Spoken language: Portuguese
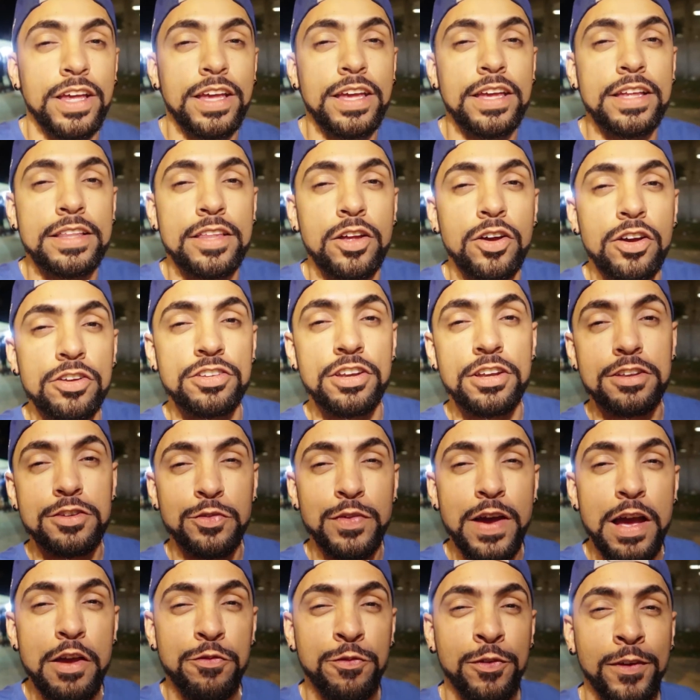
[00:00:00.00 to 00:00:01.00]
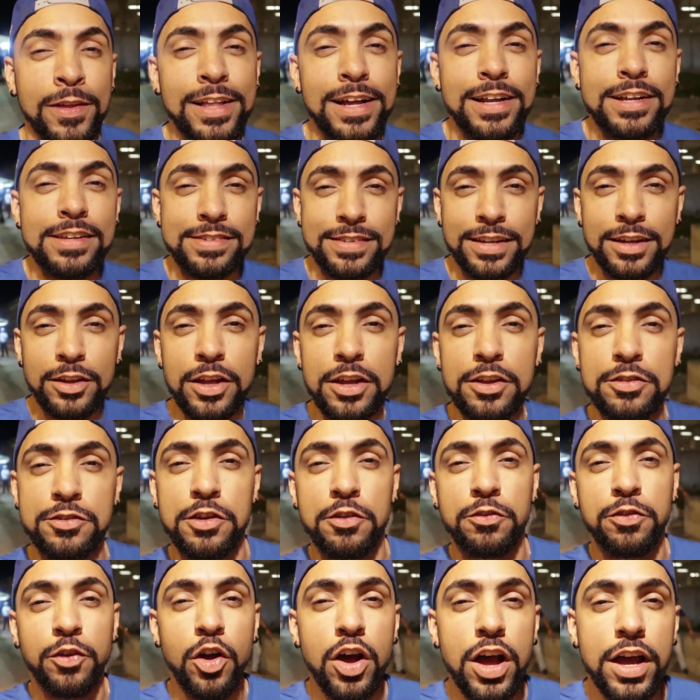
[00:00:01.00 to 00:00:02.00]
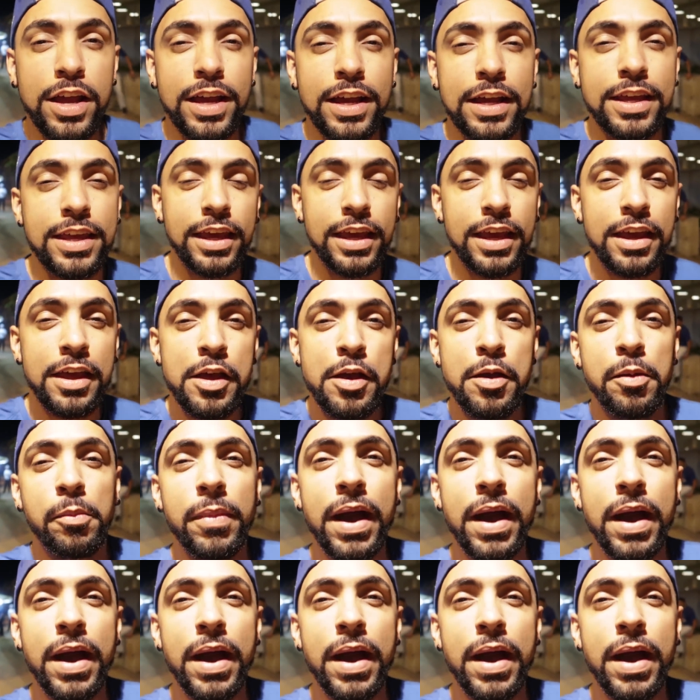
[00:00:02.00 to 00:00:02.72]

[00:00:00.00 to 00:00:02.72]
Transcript: daí, então a gente vai finalizando este vlog aqui.